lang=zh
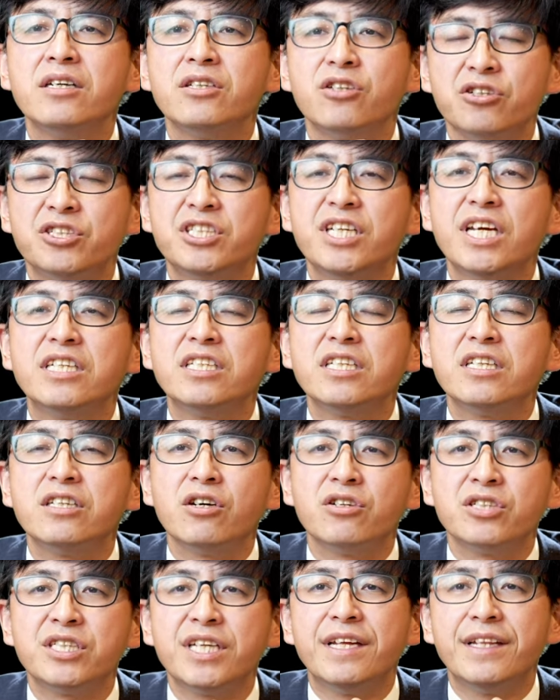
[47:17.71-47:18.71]
要见这个，
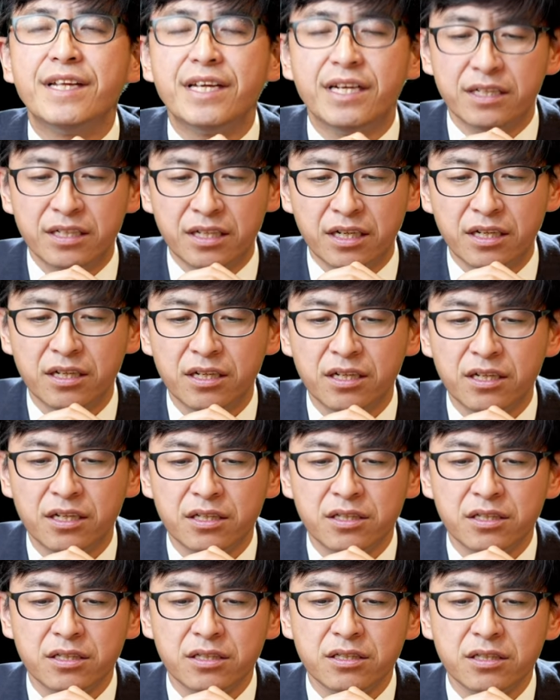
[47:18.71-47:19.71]
要见那个呢，
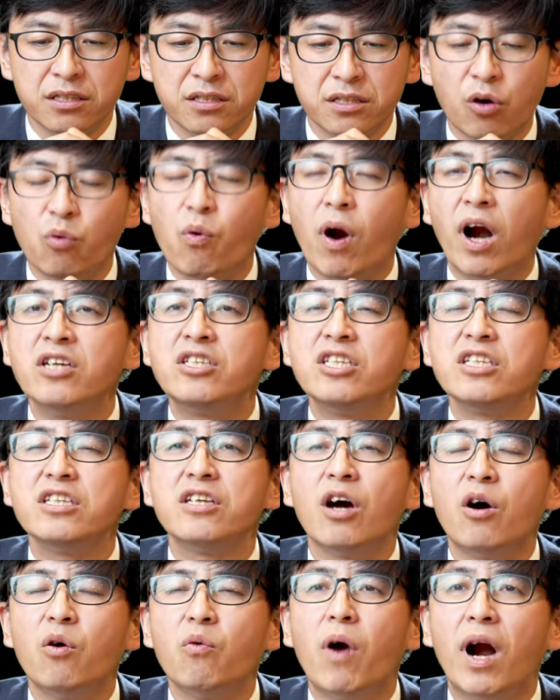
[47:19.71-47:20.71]
要玩这个，
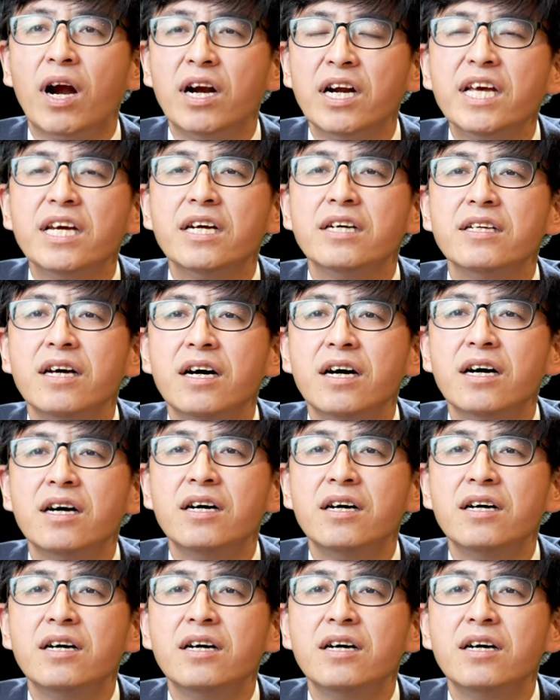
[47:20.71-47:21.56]
要玩那个呢。